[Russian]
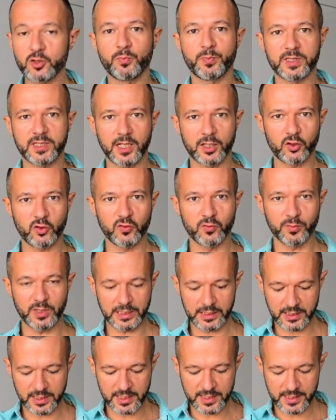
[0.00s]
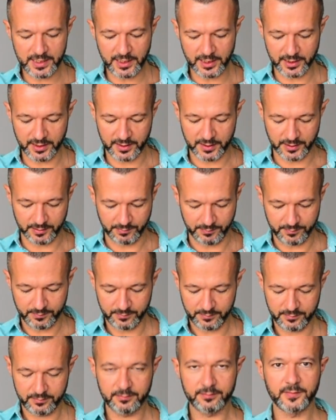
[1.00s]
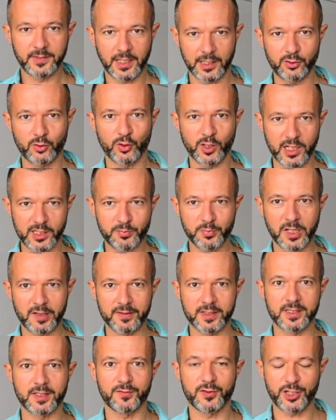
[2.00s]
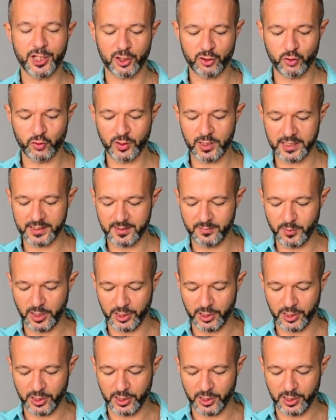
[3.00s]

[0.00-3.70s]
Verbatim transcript: Сразу подготовим ингредиенты который отправится в чашу для